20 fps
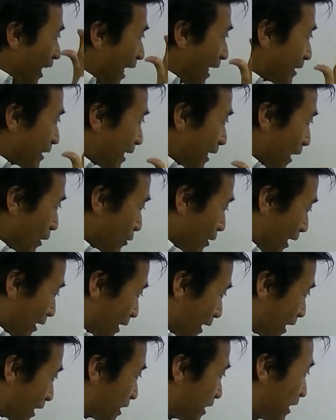働く
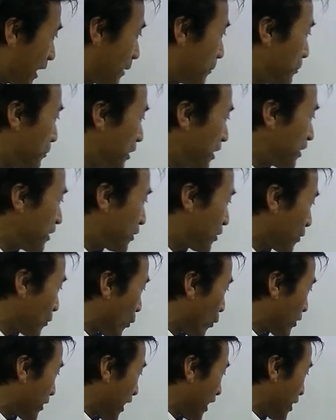働きが3つ
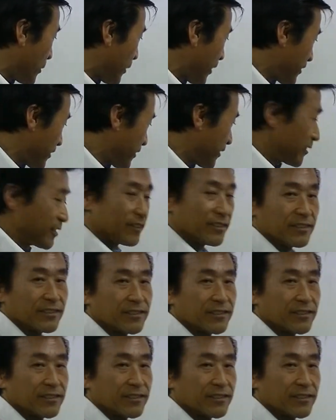ございます